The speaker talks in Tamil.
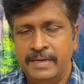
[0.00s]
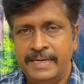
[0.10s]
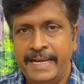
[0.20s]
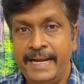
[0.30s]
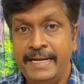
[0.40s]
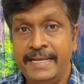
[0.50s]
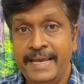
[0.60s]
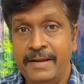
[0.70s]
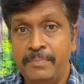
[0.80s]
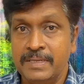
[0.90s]
நைன்டி
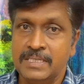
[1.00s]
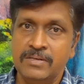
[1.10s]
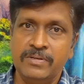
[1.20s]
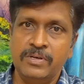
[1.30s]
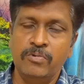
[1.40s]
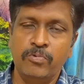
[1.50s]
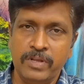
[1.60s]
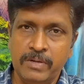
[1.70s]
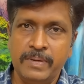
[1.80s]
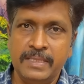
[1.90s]
எயிட் பர்சன்ட் வரைக்கும்
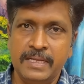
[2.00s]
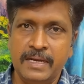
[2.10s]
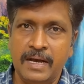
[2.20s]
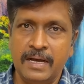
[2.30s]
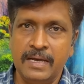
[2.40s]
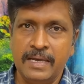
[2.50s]
உறுதிப்படுத்தியிருக்காங்க